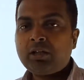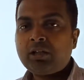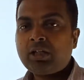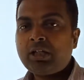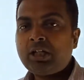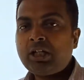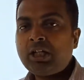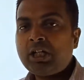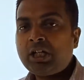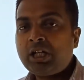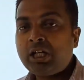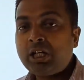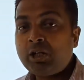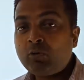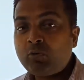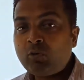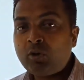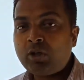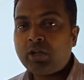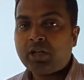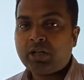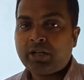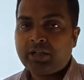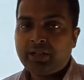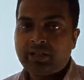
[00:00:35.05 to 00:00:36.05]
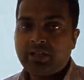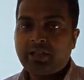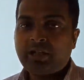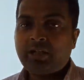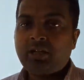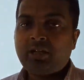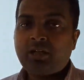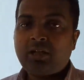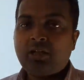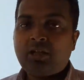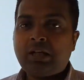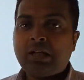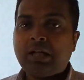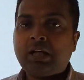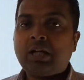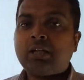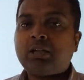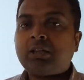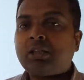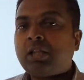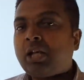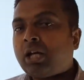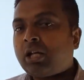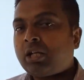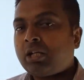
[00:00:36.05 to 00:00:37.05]
कि रेगुलर रहिए
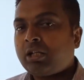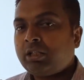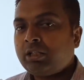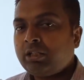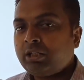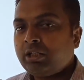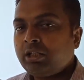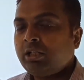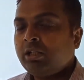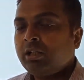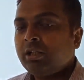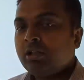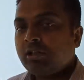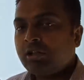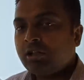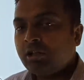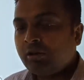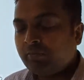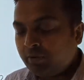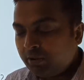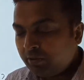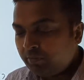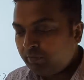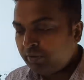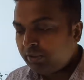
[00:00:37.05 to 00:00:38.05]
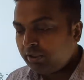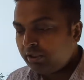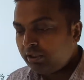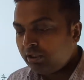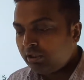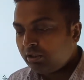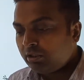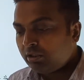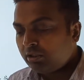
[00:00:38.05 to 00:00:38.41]
लगातार रहिए कभी भी